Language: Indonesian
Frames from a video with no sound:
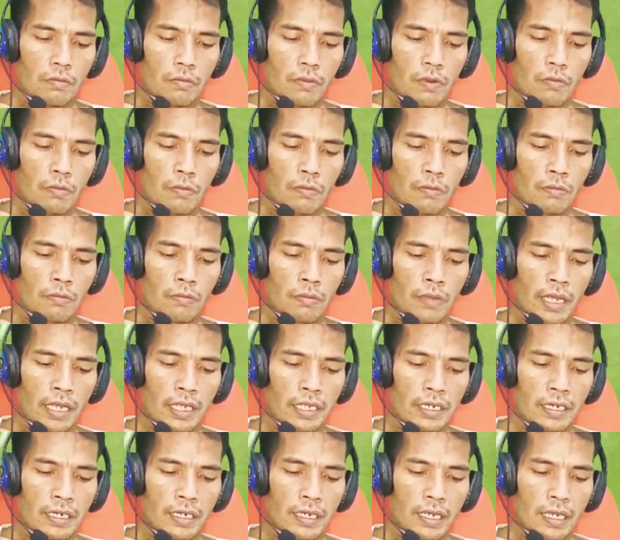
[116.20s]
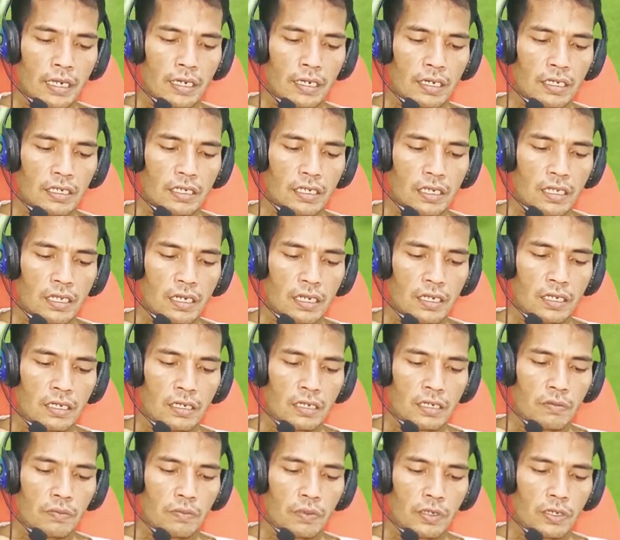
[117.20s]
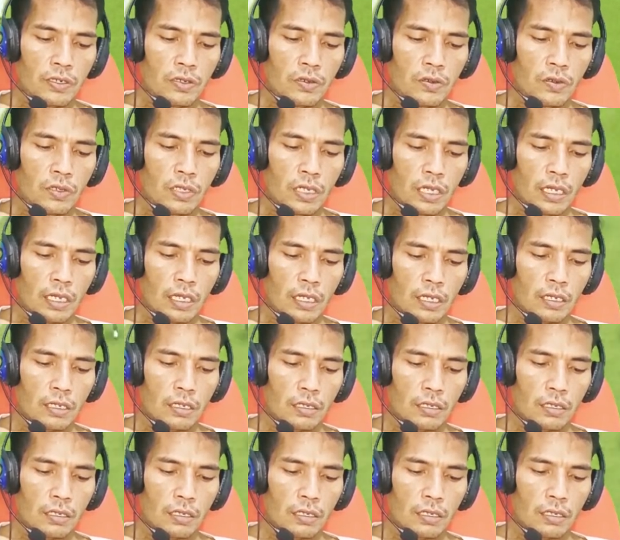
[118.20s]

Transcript: memainkan skill individu ya